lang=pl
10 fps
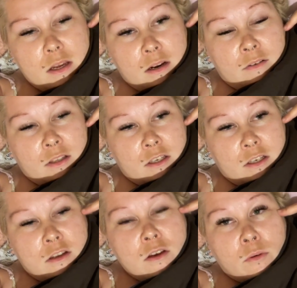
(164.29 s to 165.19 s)
Nawet
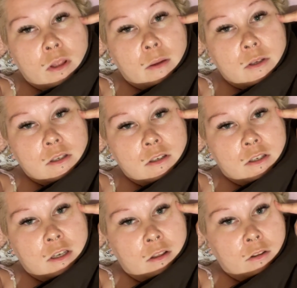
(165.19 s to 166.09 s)
jeśli nie uda mi się
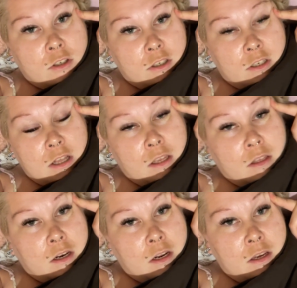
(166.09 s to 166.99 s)
dzisiaj dotrzeć na ten
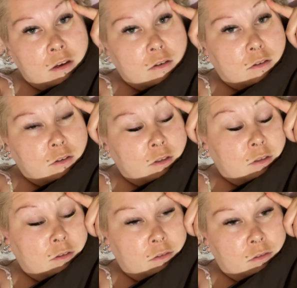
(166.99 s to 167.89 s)
trening, y,
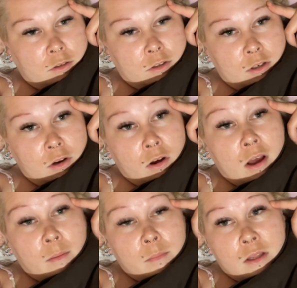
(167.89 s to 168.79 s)
jeśli
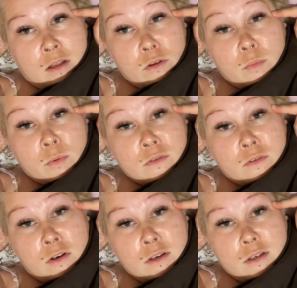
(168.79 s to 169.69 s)
noga mi na to nie
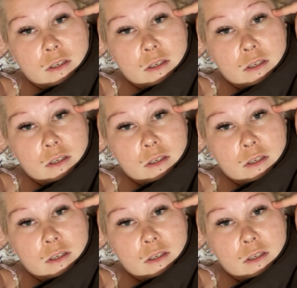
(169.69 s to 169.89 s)
pozwoli.